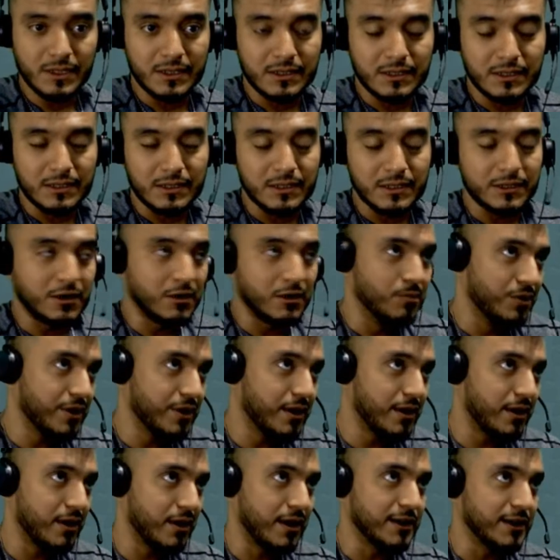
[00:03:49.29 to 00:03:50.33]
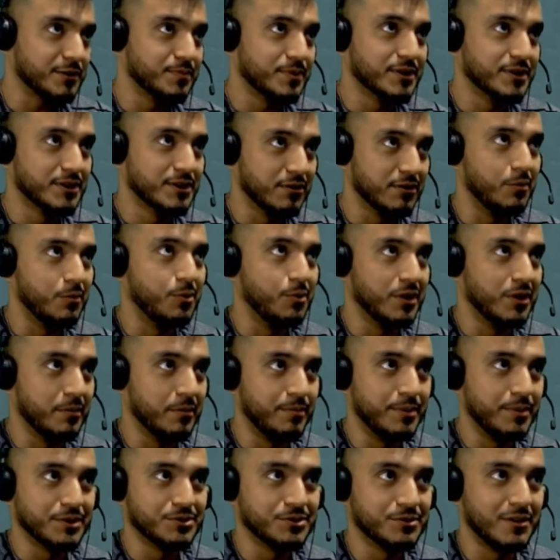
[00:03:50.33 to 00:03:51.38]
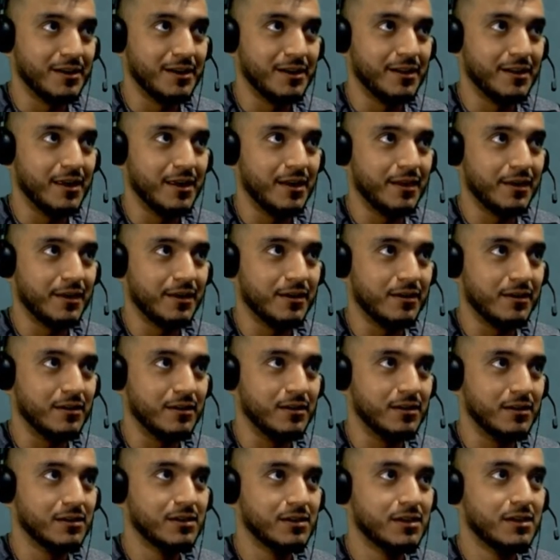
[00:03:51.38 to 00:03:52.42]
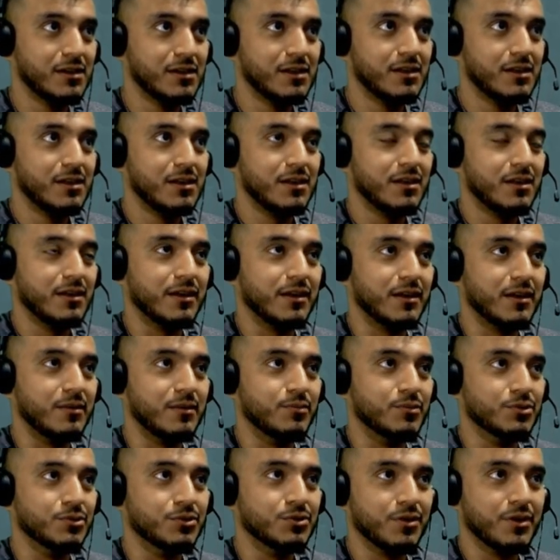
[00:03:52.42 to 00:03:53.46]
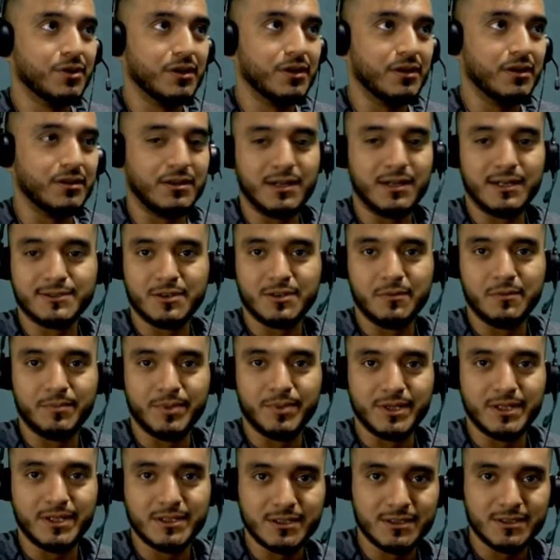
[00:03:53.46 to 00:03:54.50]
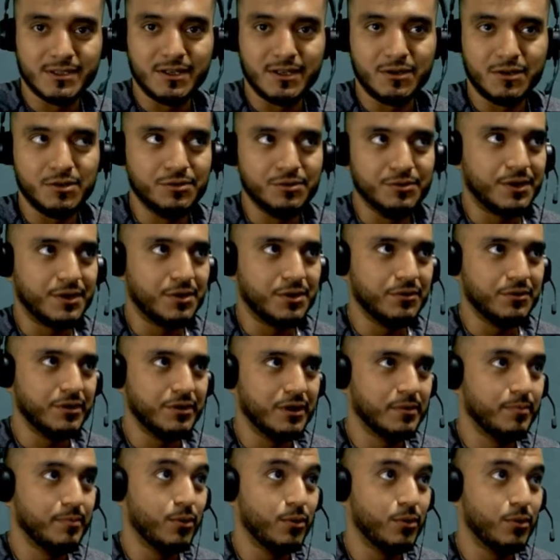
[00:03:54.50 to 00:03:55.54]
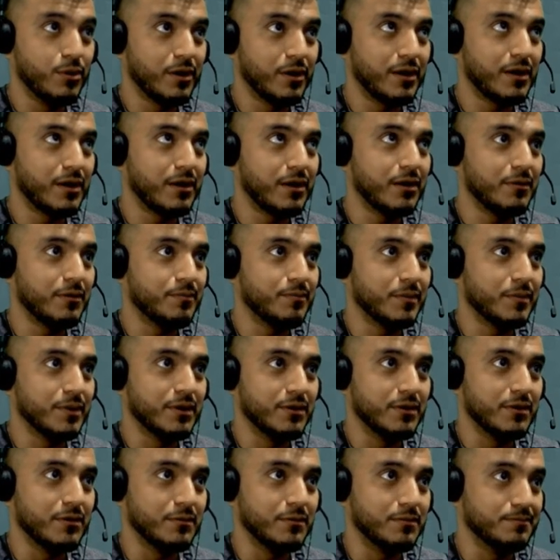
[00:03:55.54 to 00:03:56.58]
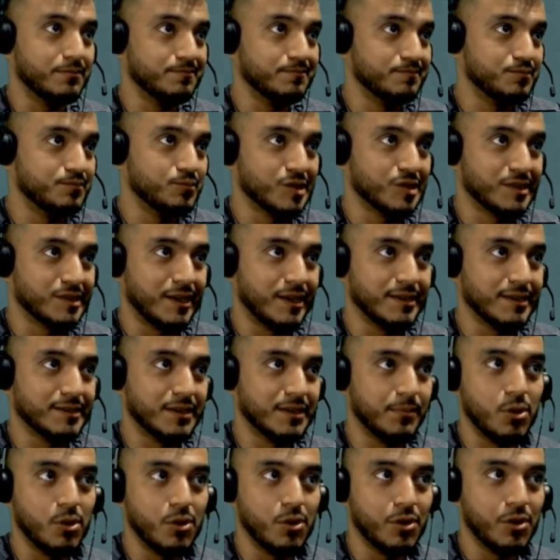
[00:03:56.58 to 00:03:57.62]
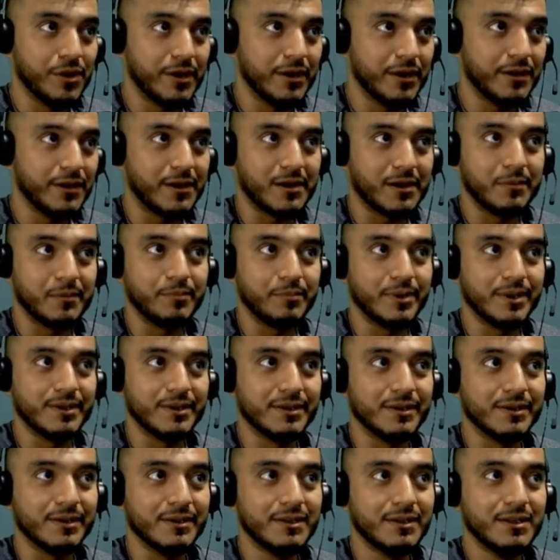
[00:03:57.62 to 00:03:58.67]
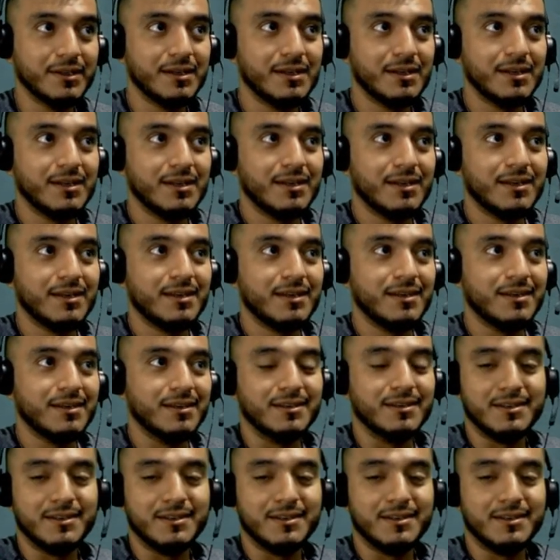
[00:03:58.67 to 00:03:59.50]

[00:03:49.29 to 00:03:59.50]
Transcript: como dije, Casper se volvió una personalidad en el, mundo de, las competencias del cubo de Rubik porque eh, pues, se les de Polonia y de repente eh,